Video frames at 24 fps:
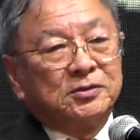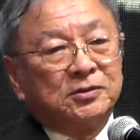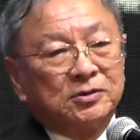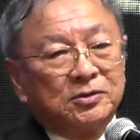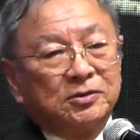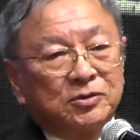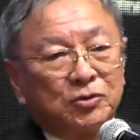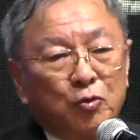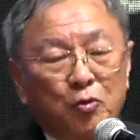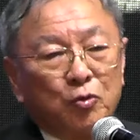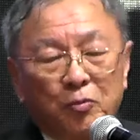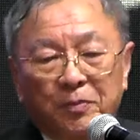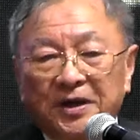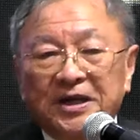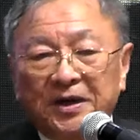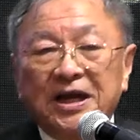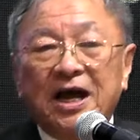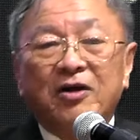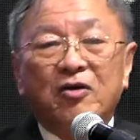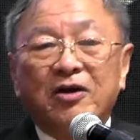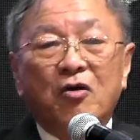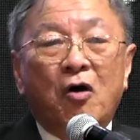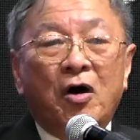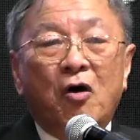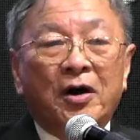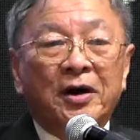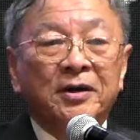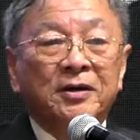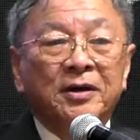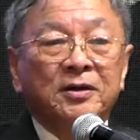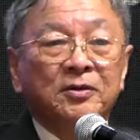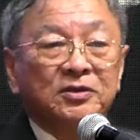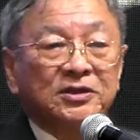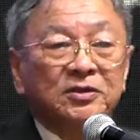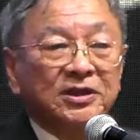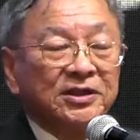ถูกพยากรณ์
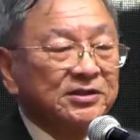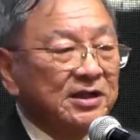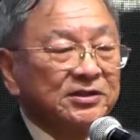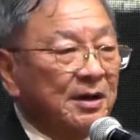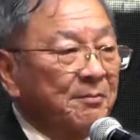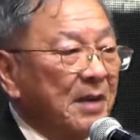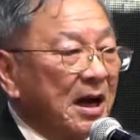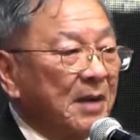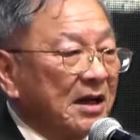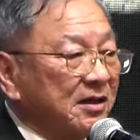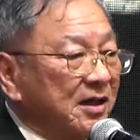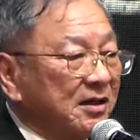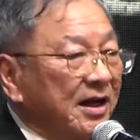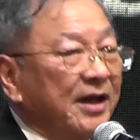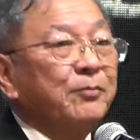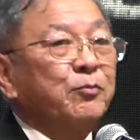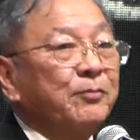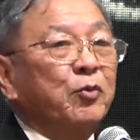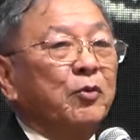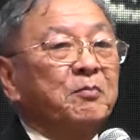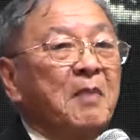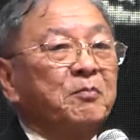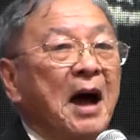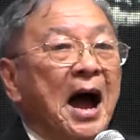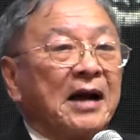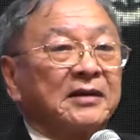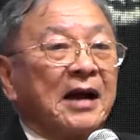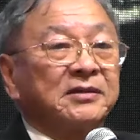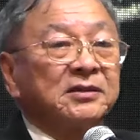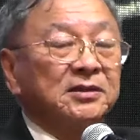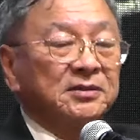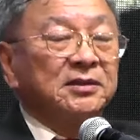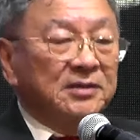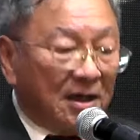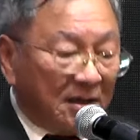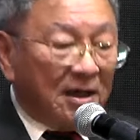ที่จะมาเล่นบทบาท
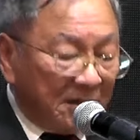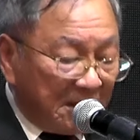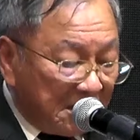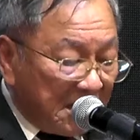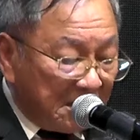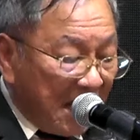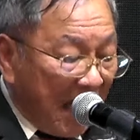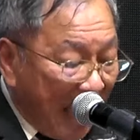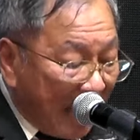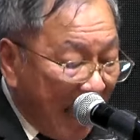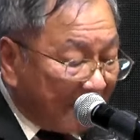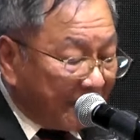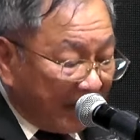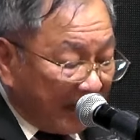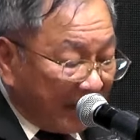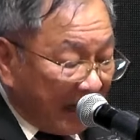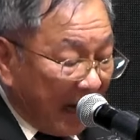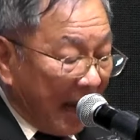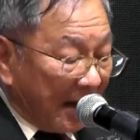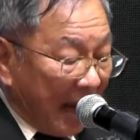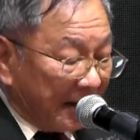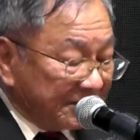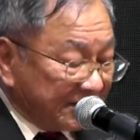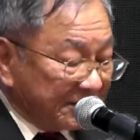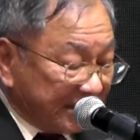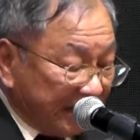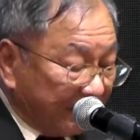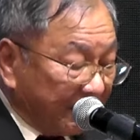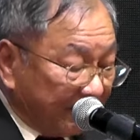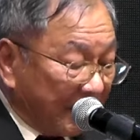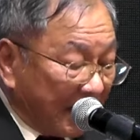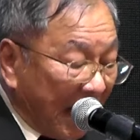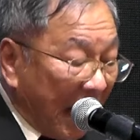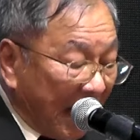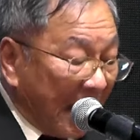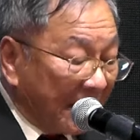ทั้ง 5 ประการ 4 ป
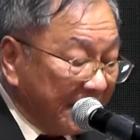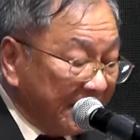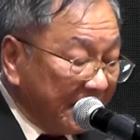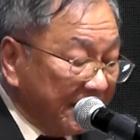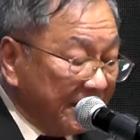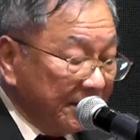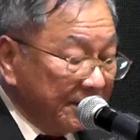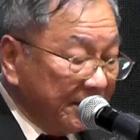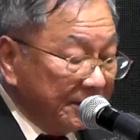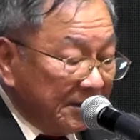ระการนี้